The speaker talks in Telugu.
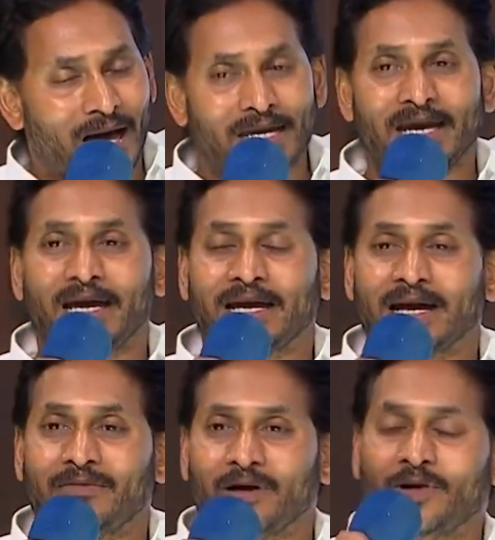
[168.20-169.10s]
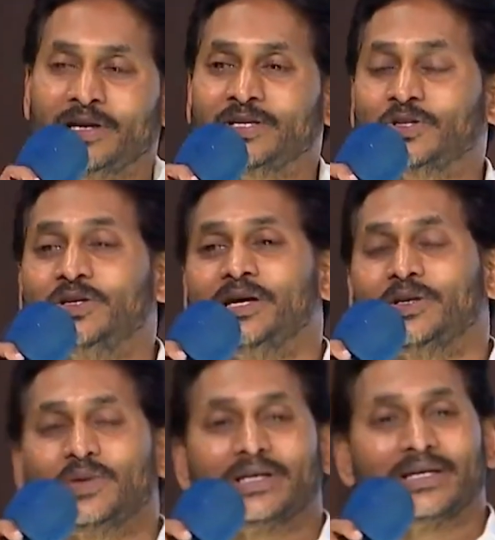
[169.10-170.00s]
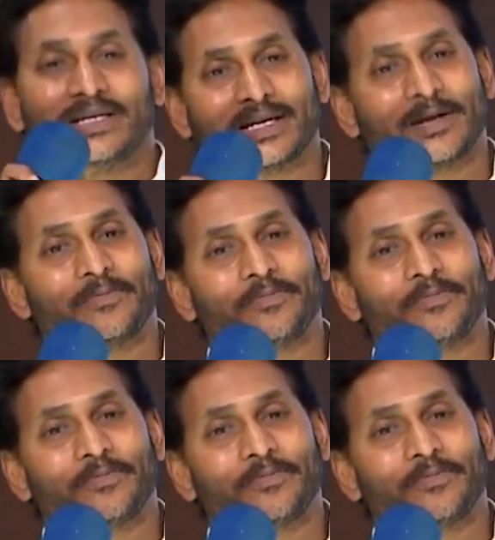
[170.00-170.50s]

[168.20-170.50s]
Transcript: అన్యాయంగా వ్యవహరిస్తున్నారు అని అంటే